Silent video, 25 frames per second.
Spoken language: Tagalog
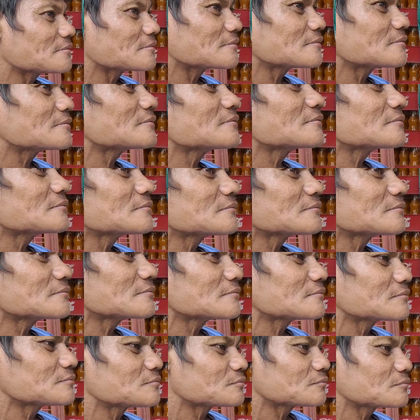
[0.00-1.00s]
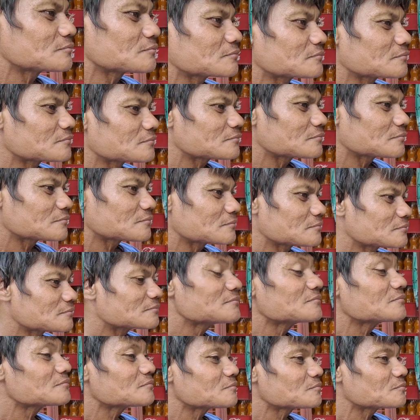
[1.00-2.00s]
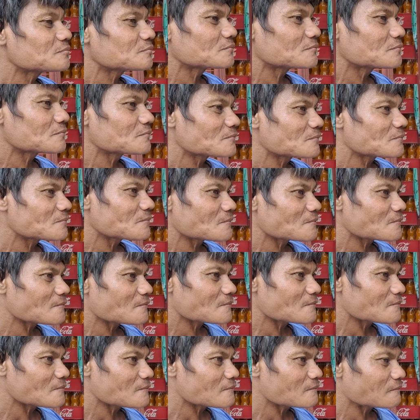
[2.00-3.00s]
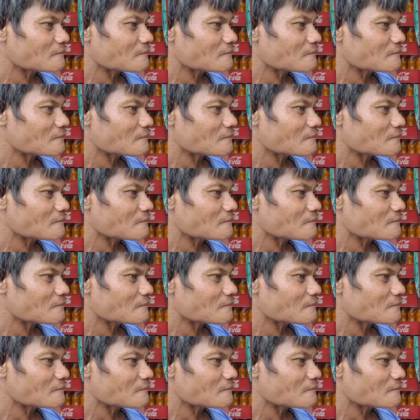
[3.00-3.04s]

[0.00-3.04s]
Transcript: Oo. Mangayo ka dire. Isa may ngani mo.